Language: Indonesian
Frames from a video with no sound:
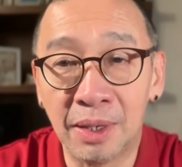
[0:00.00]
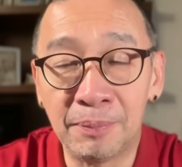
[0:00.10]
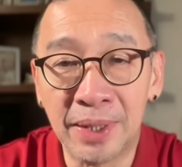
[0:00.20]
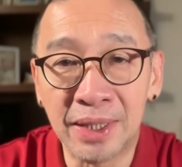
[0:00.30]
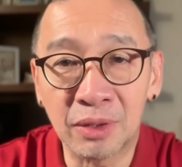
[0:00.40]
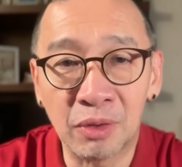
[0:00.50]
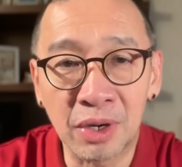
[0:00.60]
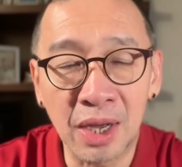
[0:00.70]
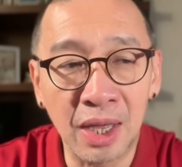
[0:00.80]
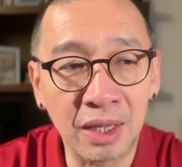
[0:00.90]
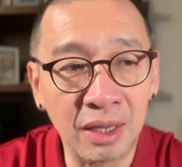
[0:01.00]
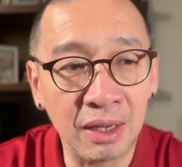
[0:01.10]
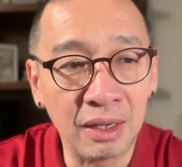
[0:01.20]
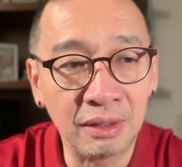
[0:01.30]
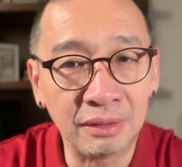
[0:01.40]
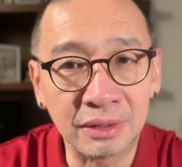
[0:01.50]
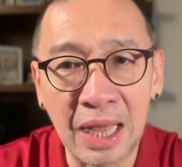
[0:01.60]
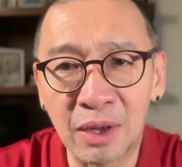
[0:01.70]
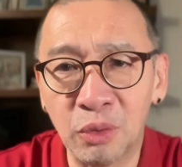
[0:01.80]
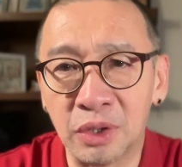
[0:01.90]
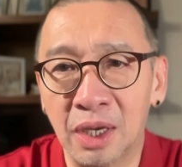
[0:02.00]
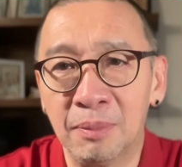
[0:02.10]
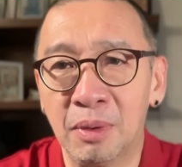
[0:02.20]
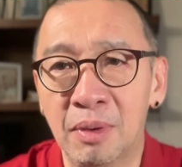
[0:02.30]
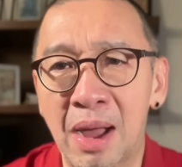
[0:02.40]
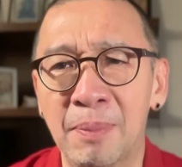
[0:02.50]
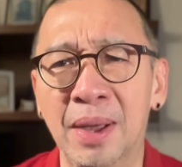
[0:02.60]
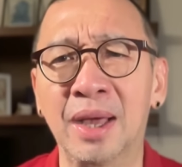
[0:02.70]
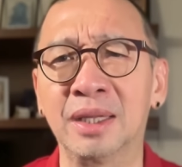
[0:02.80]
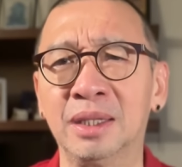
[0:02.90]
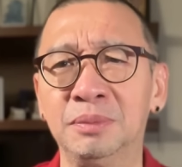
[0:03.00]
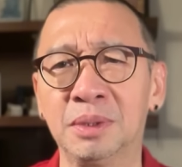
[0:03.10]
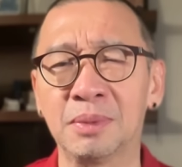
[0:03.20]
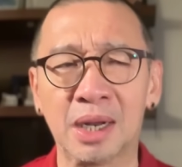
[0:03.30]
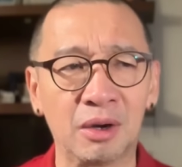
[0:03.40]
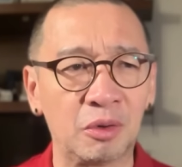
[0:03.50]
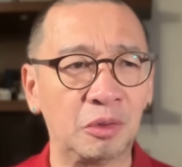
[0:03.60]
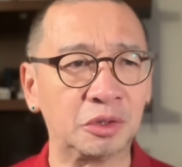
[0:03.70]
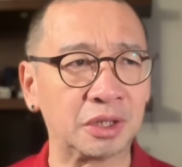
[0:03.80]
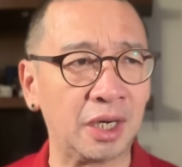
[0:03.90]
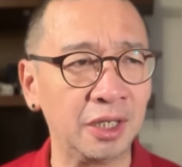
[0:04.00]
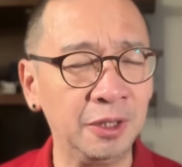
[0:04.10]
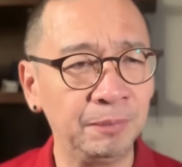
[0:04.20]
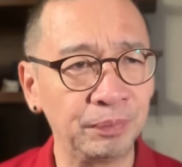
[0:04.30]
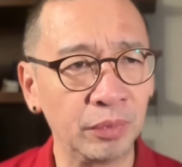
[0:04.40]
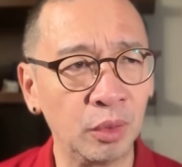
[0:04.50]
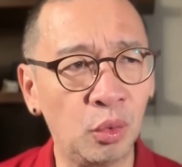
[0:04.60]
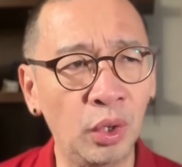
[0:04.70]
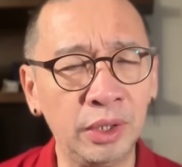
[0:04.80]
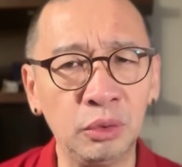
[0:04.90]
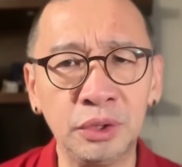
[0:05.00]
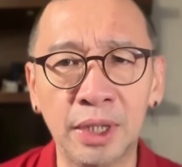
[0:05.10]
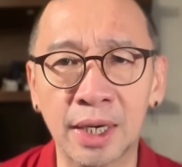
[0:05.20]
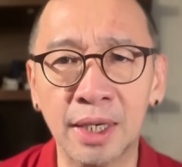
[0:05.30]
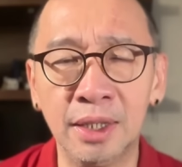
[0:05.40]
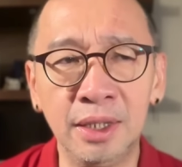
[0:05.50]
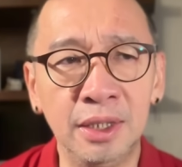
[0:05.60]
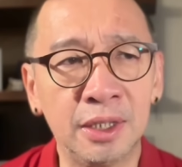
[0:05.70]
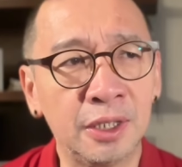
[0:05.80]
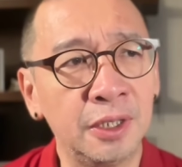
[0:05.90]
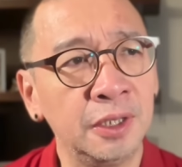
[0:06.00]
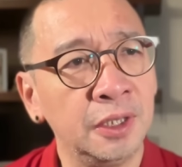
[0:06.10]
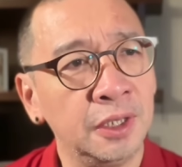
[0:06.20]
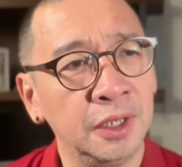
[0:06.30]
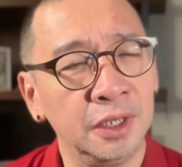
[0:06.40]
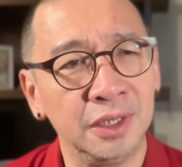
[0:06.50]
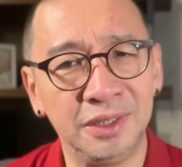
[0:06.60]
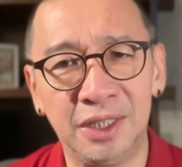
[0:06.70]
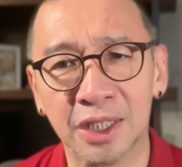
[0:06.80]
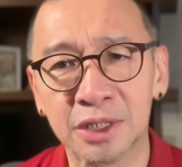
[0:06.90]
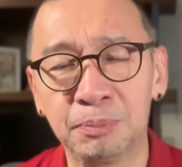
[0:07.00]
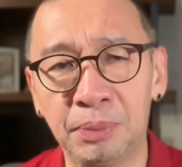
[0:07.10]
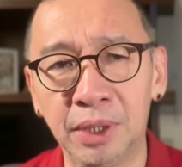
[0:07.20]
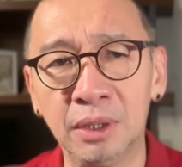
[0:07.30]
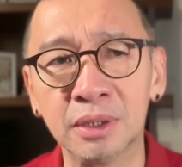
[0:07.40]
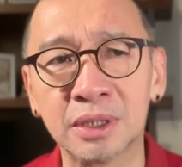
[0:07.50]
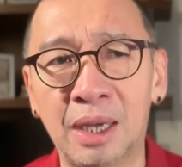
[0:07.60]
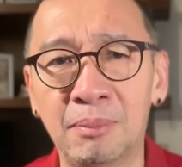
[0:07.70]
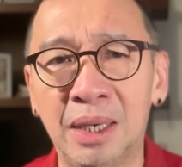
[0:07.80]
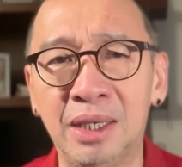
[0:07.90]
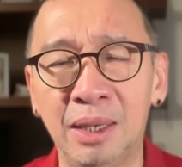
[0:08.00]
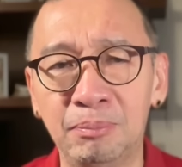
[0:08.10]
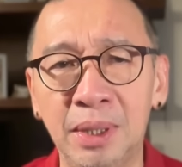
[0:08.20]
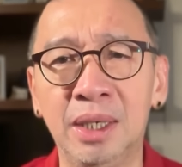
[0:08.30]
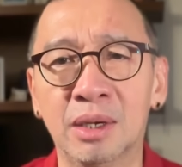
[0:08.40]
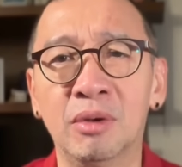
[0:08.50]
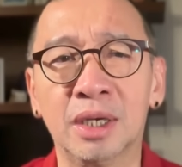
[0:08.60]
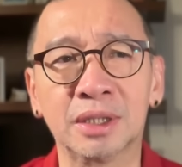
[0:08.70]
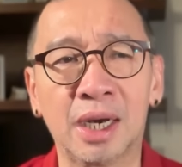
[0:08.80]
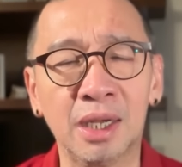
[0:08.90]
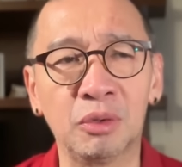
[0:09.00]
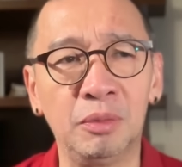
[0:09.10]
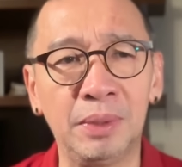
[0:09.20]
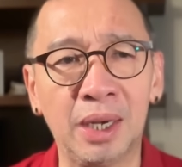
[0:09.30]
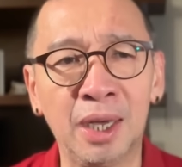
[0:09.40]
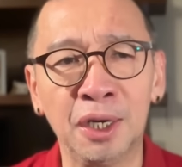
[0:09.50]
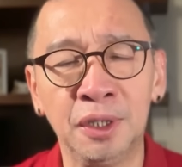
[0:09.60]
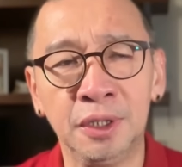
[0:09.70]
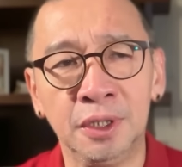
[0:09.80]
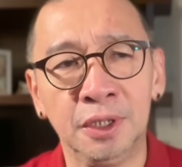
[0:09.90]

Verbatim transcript: ya banyak orang agak takut ya bahwa apakah kita bisa menang lawan Australia gue itu siaran di uh, Jaspil sama DPI kalau nggak salah gue bilang